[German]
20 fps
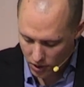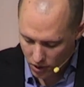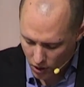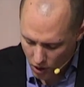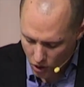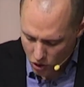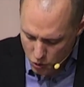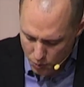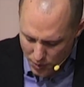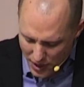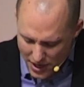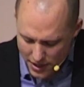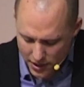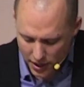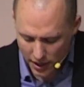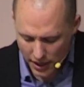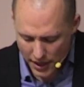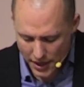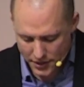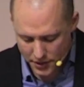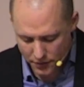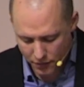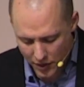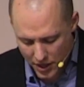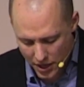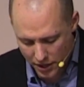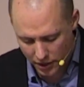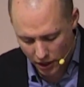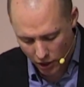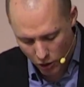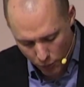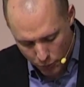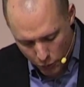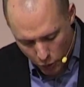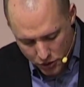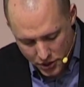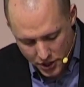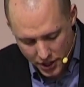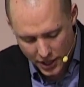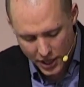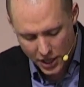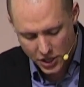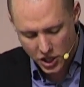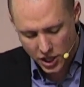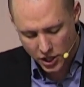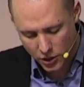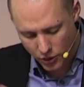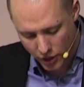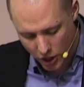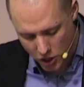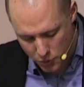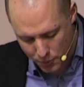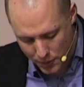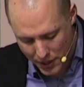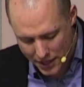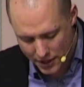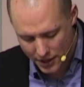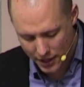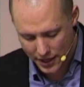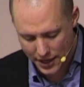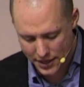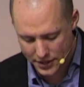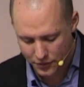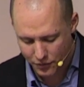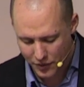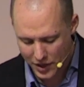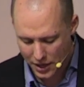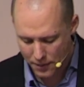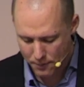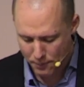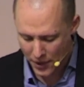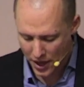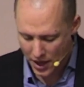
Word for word: Später lesen wir, dann kommt unsere Geschichte und dann später lesen wir,